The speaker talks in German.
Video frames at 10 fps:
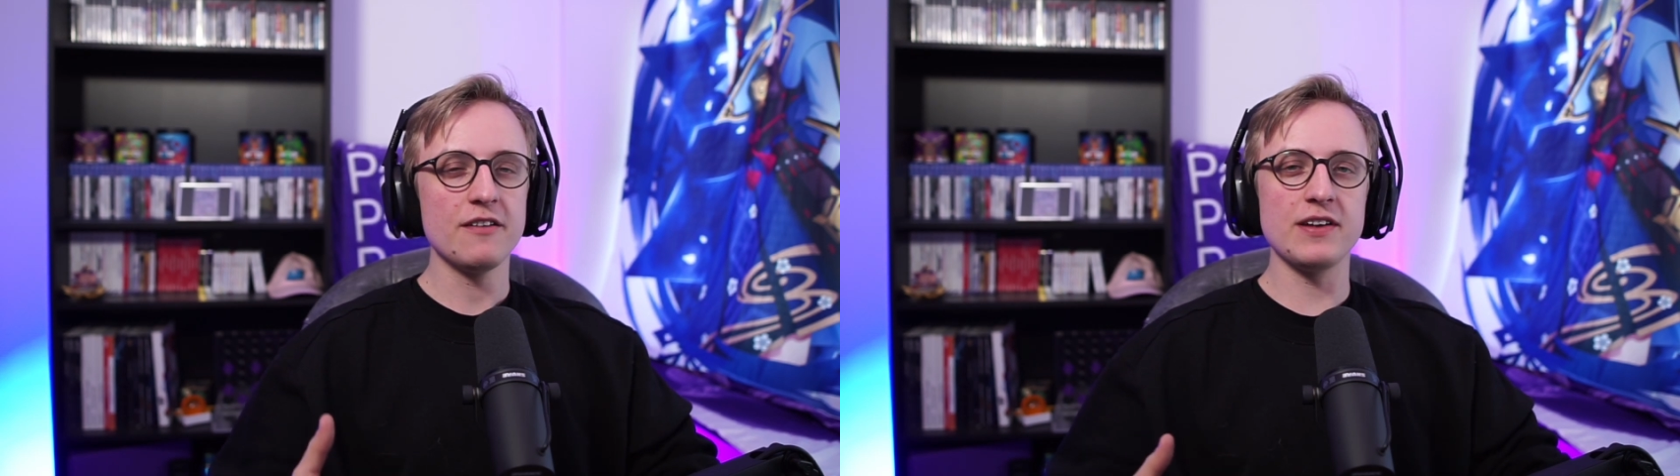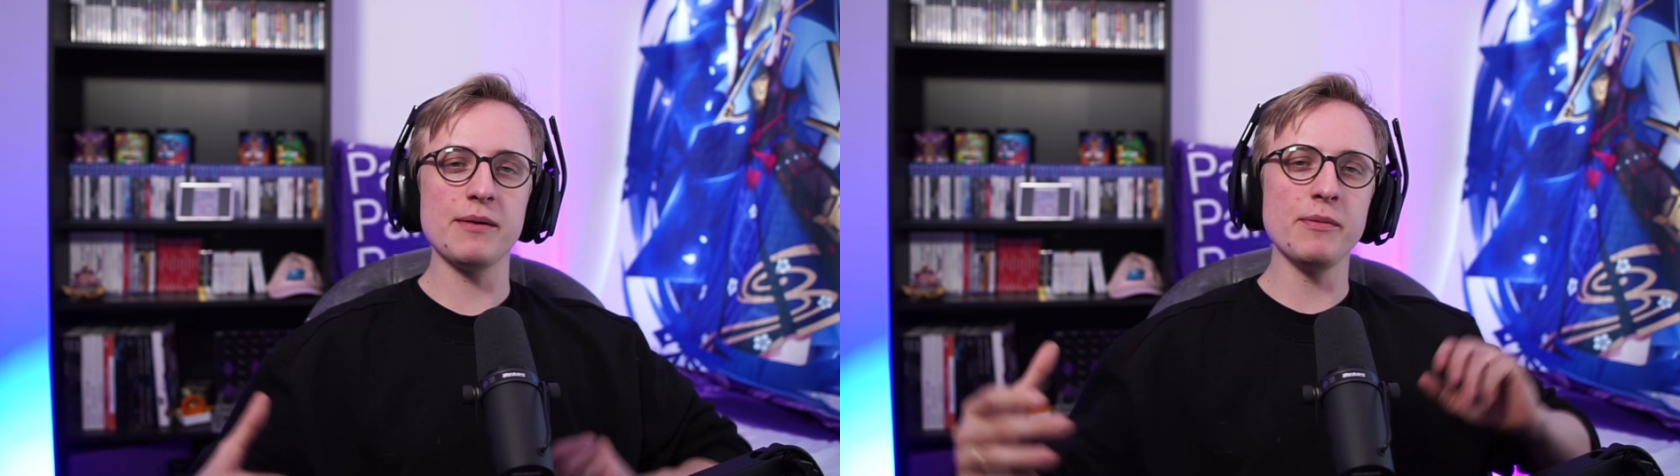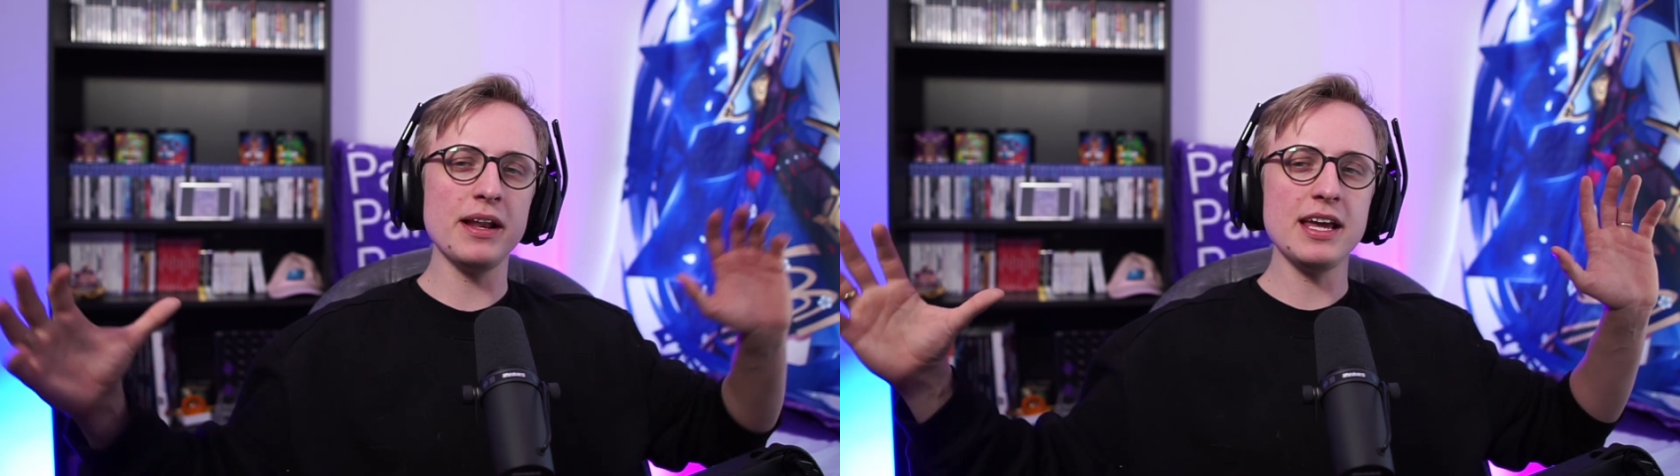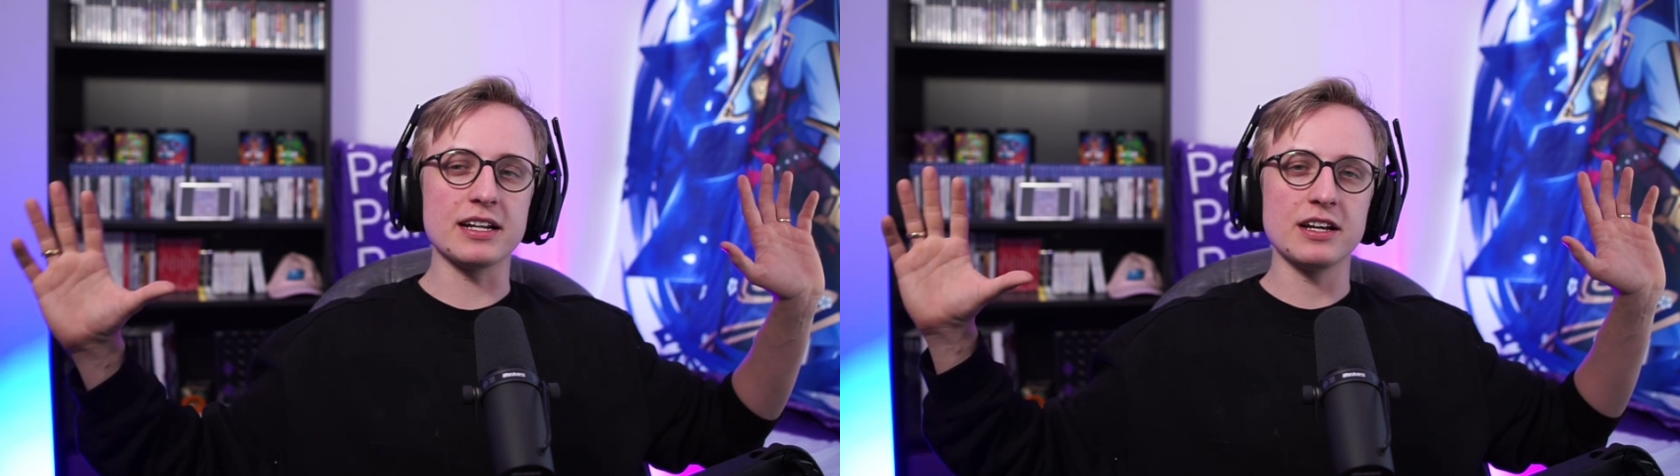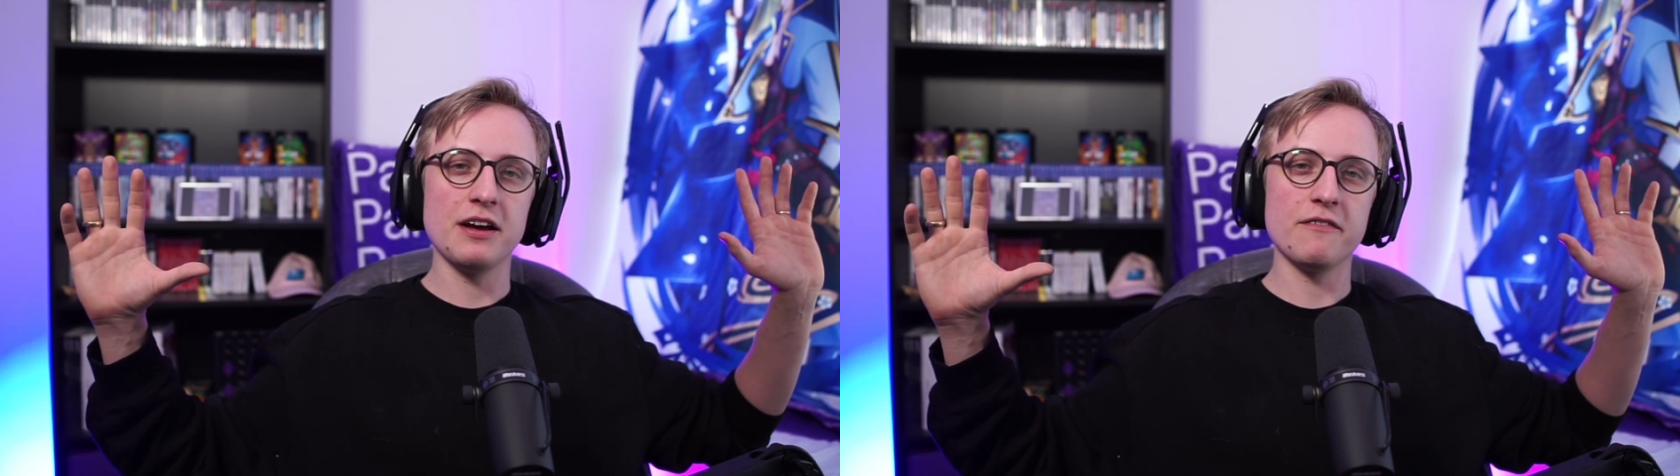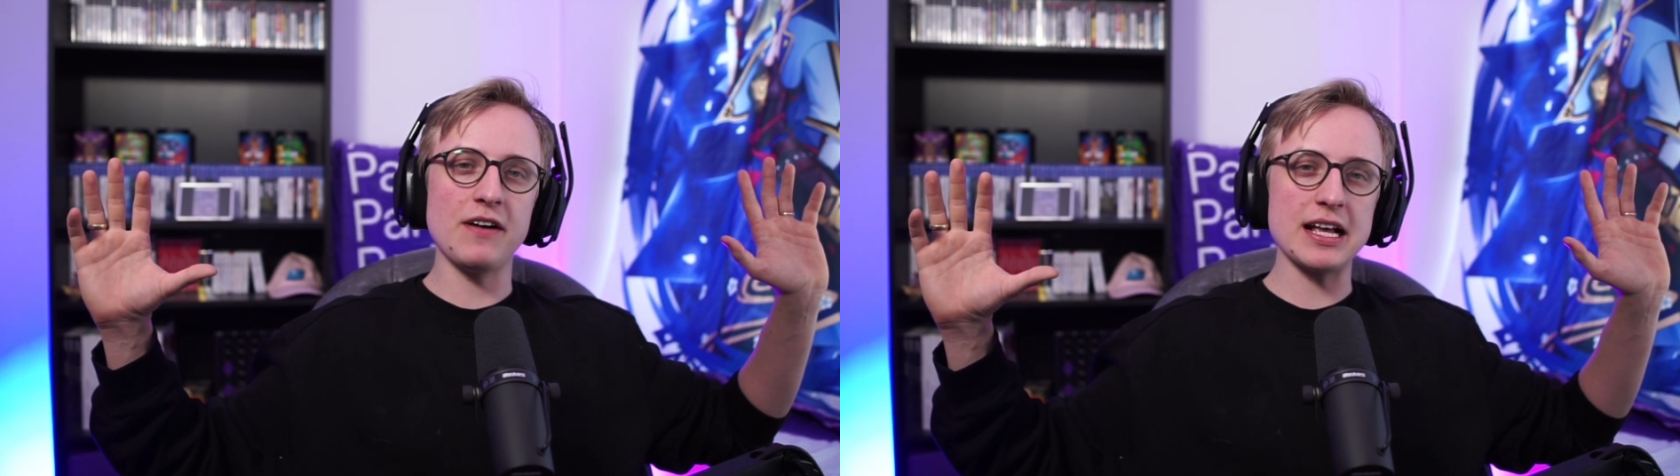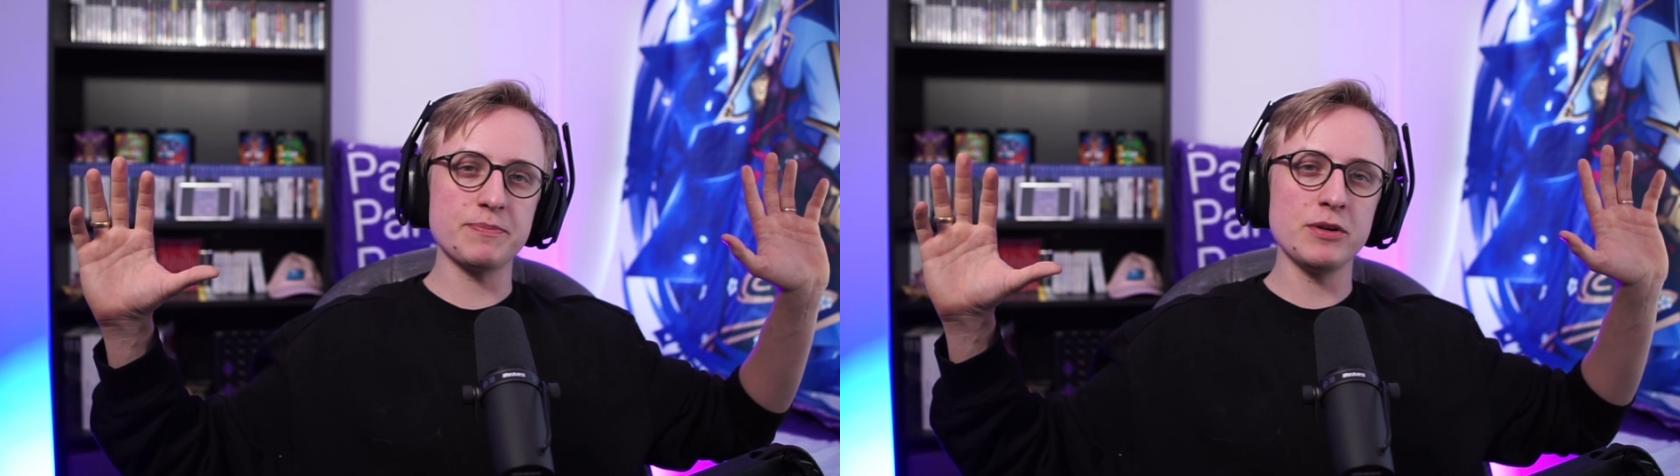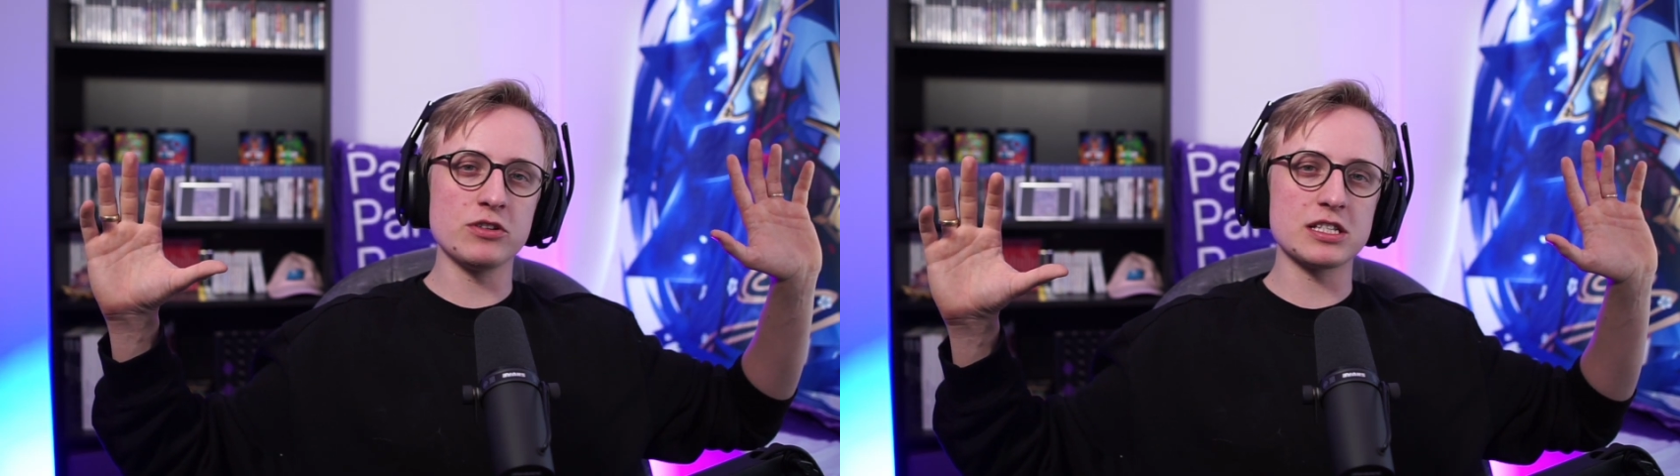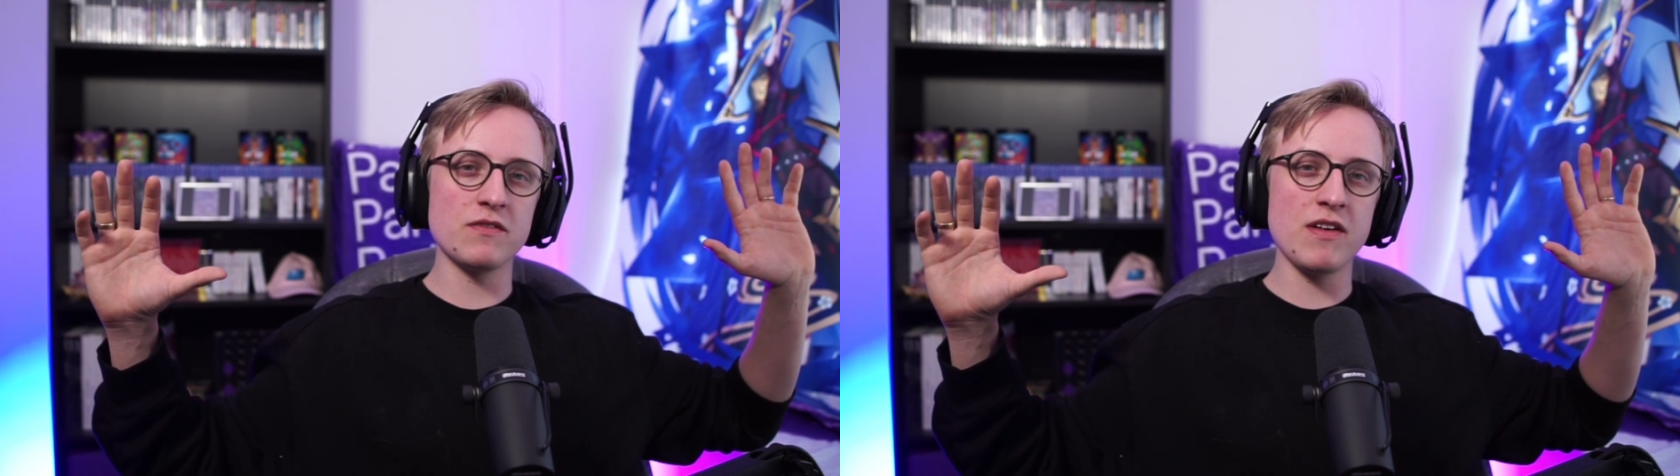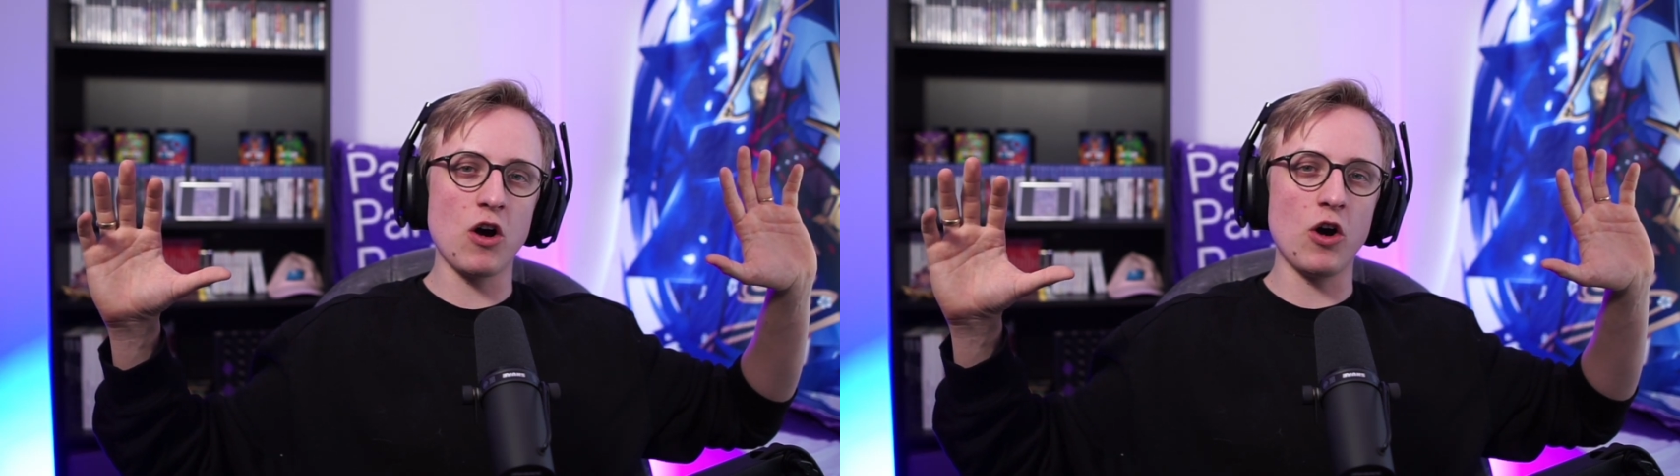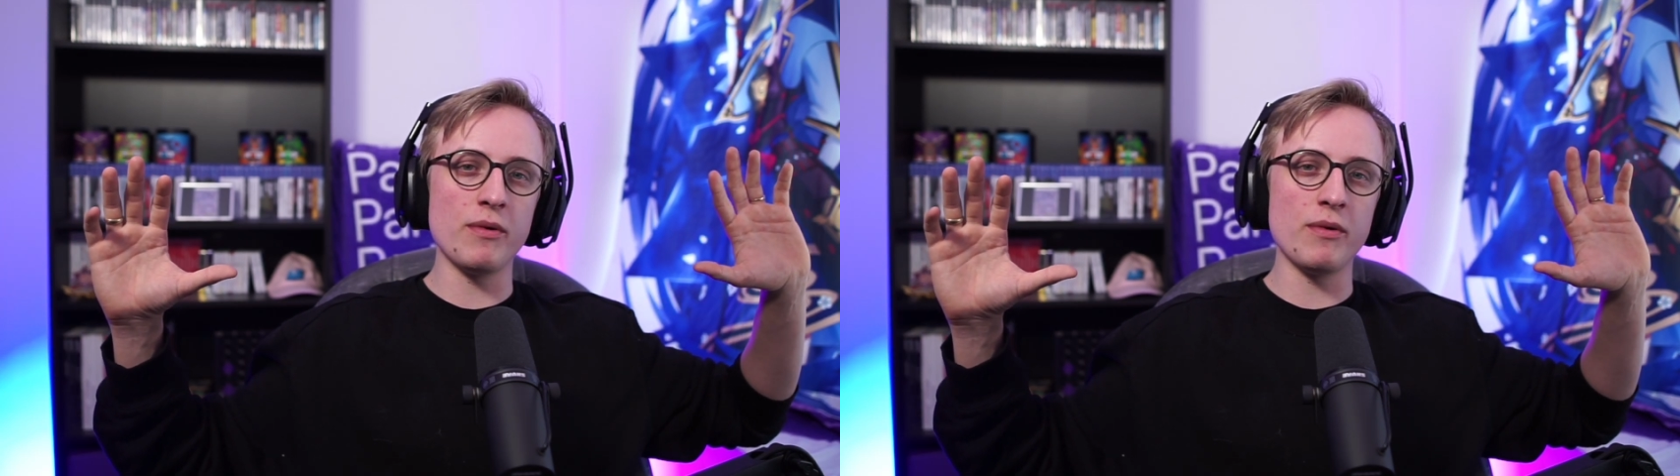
Wir haben überlegt, was benutzen wir,